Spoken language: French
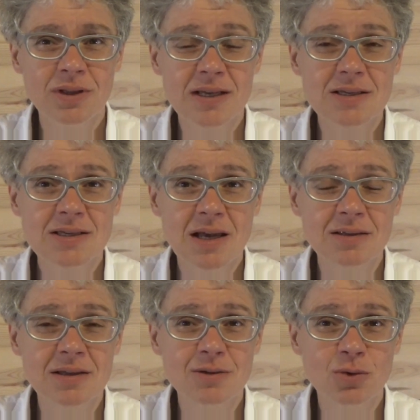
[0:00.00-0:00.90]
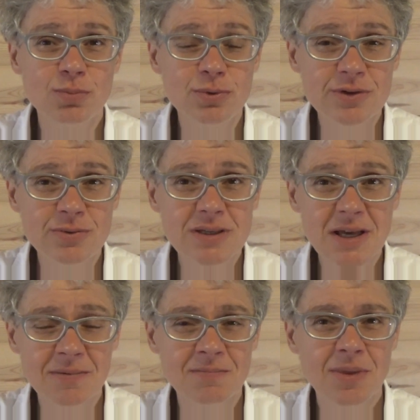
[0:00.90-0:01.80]
d'un saint des temps plus
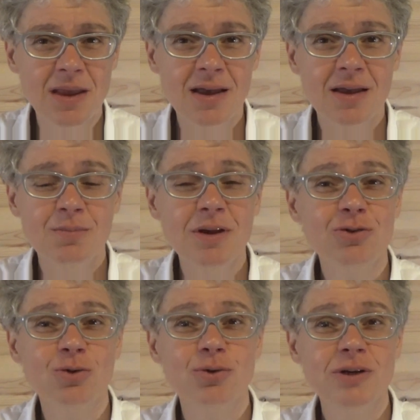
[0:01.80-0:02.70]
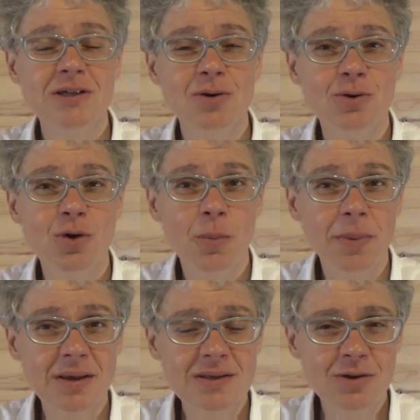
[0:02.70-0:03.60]
anciens, mais je connaissais encore
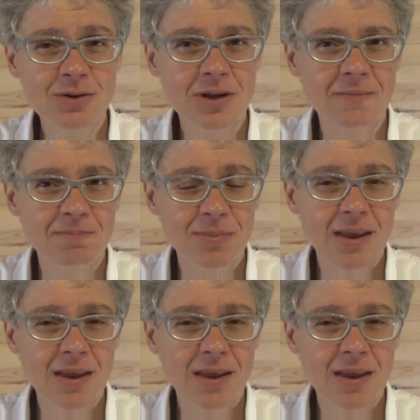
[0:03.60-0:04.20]
personne